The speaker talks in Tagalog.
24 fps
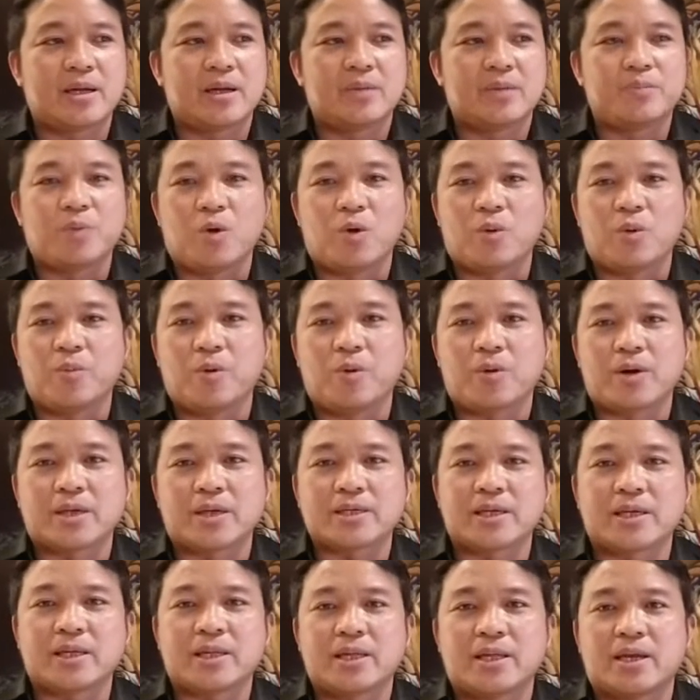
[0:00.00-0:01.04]
bobo
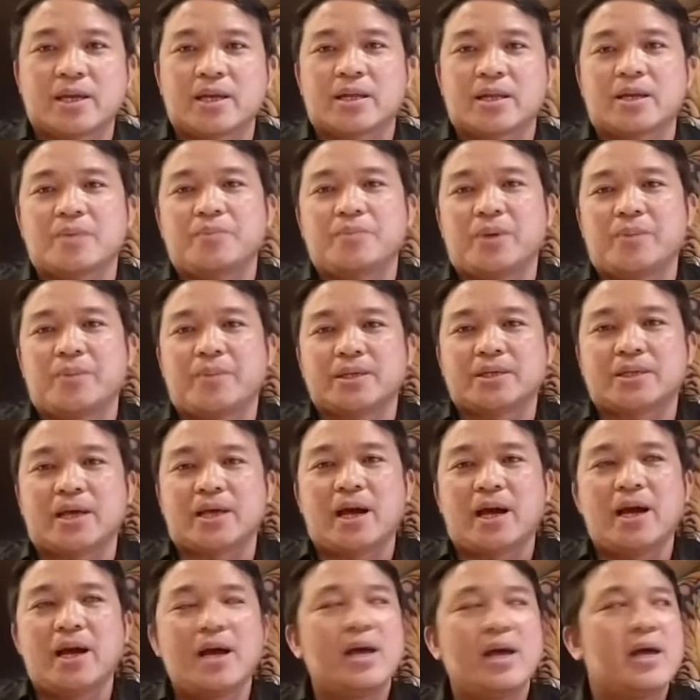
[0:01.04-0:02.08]
kasi hindi ka
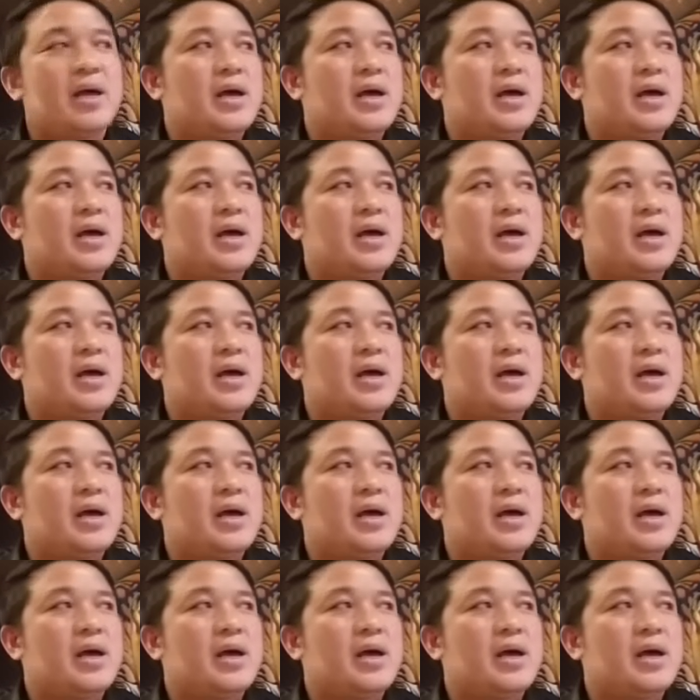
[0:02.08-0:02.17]
nagbabasa